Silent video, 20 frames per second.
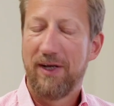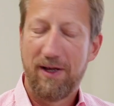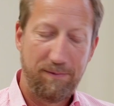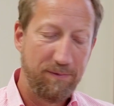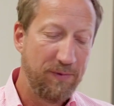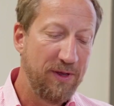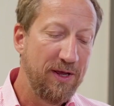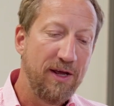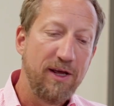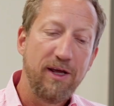Ja.
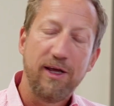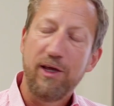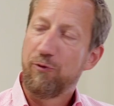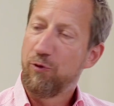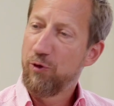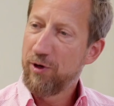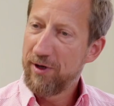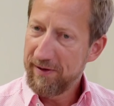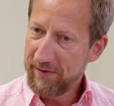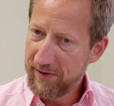Ich
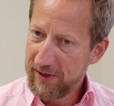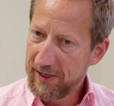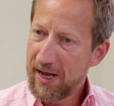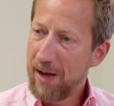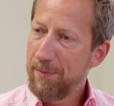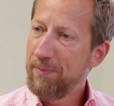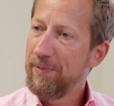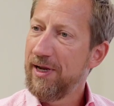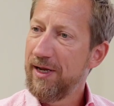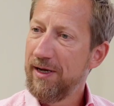würde das nicht
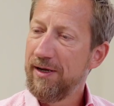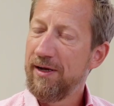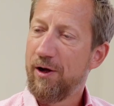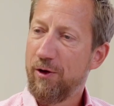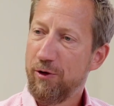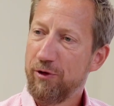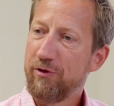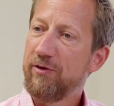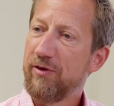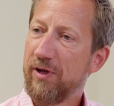ablehnen,
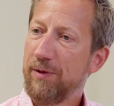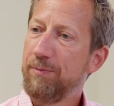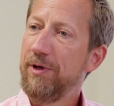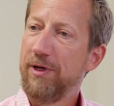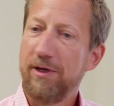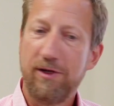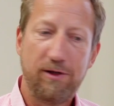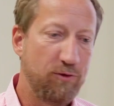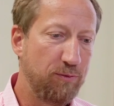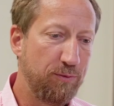auch
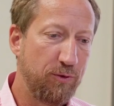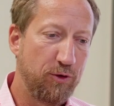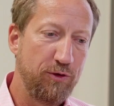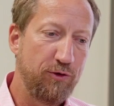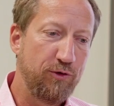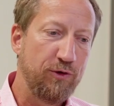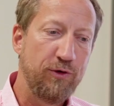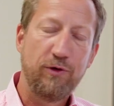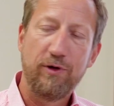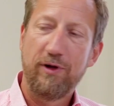Termine um
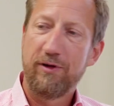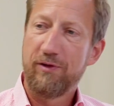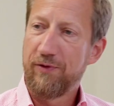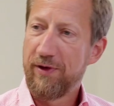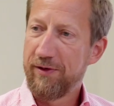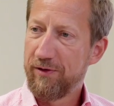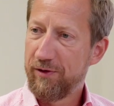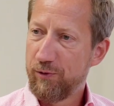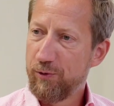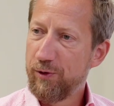19 oder
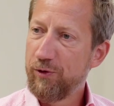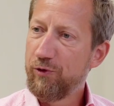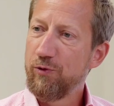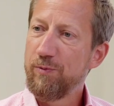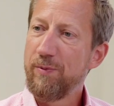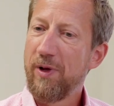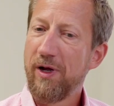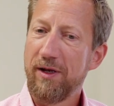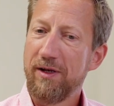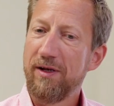20 Uhr zu
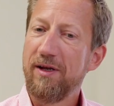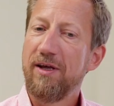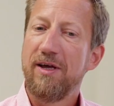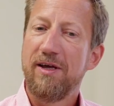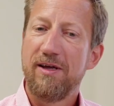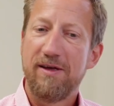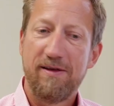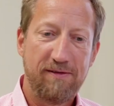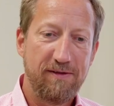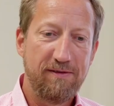machen.
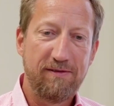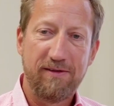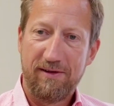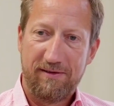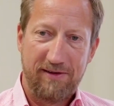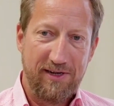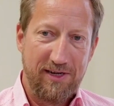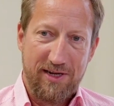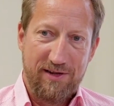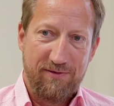Es ist
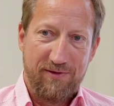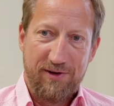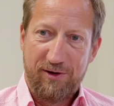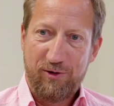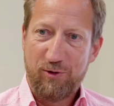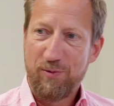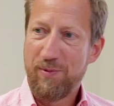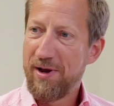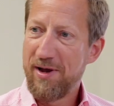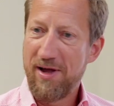tatsächlich, wenn
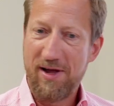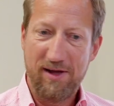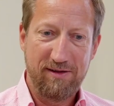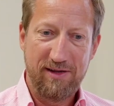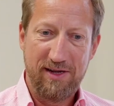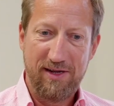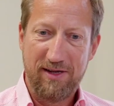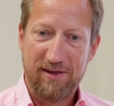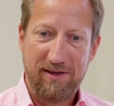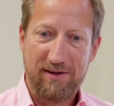ich darüber
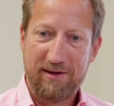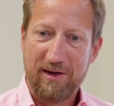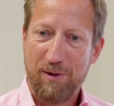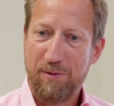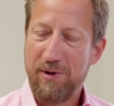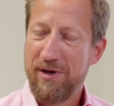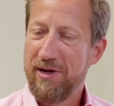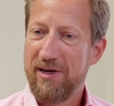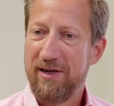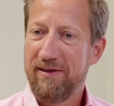nachdenke, ich
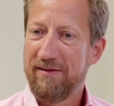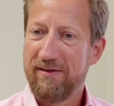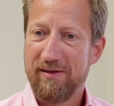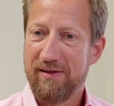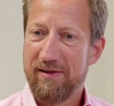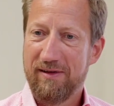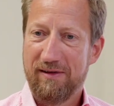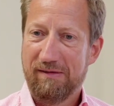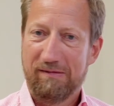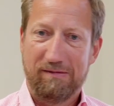glaube in den
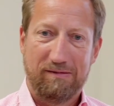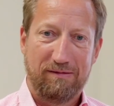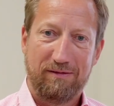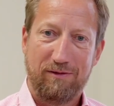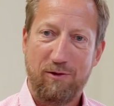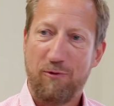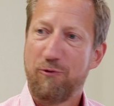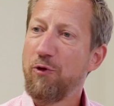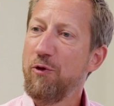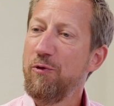letzten
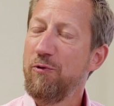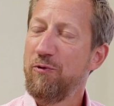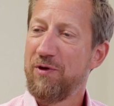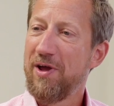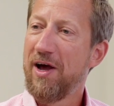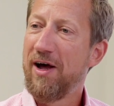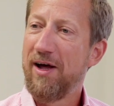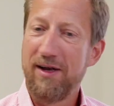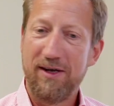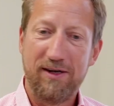fünf
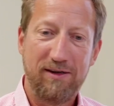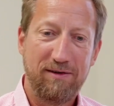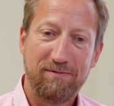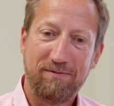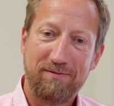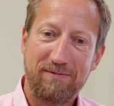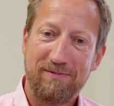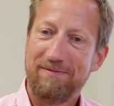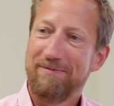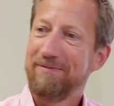Jahren
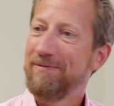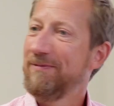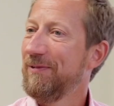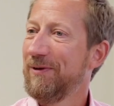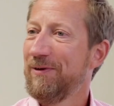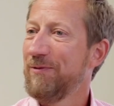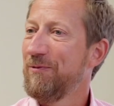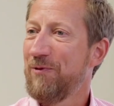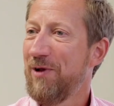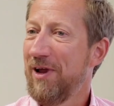
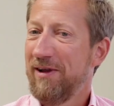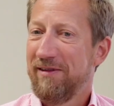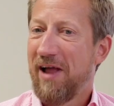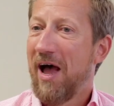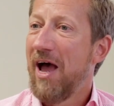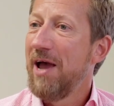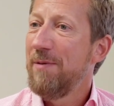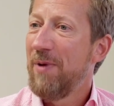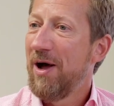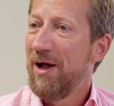vielleicht
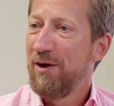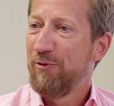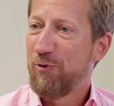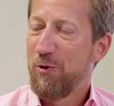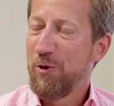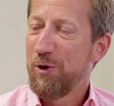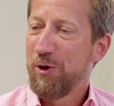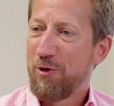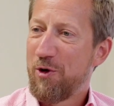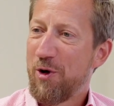dreimal
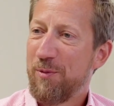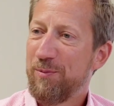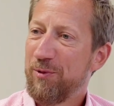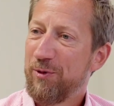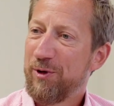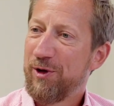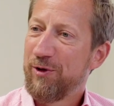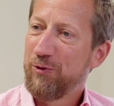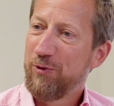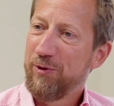vorgekommen
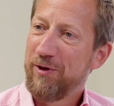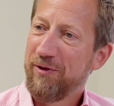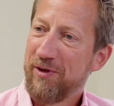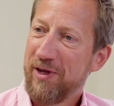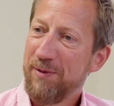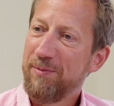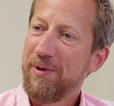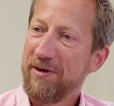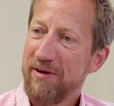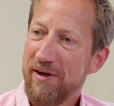oder so, dass
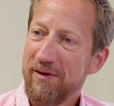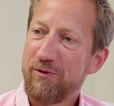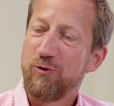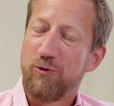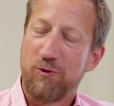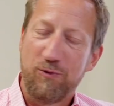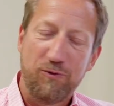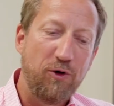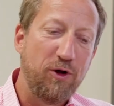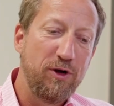jemand das
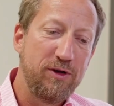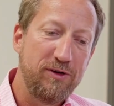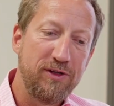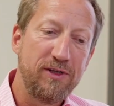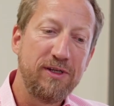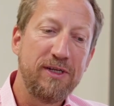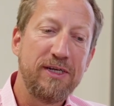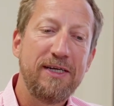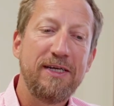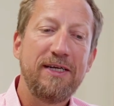so
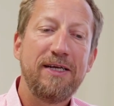wollte.